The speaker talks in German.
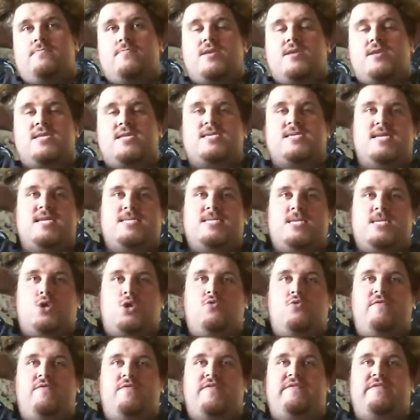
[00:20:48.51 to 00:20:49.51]
Das ist die letzte
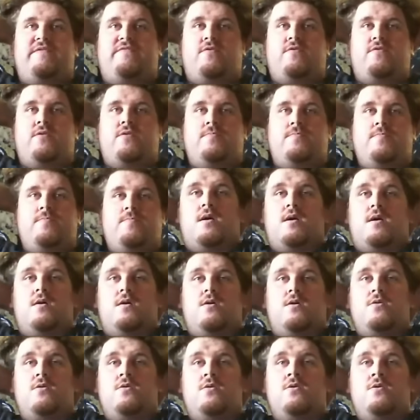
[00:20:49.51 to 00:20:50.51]
Stufe davon.
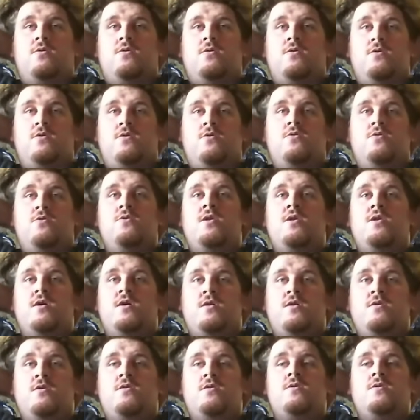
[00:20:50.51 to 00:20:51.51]
Oh,
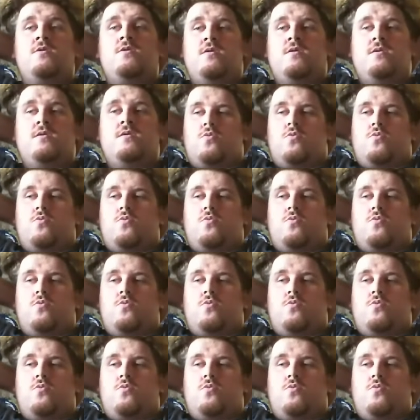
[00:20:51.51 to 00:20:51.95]
Brillanter Konter.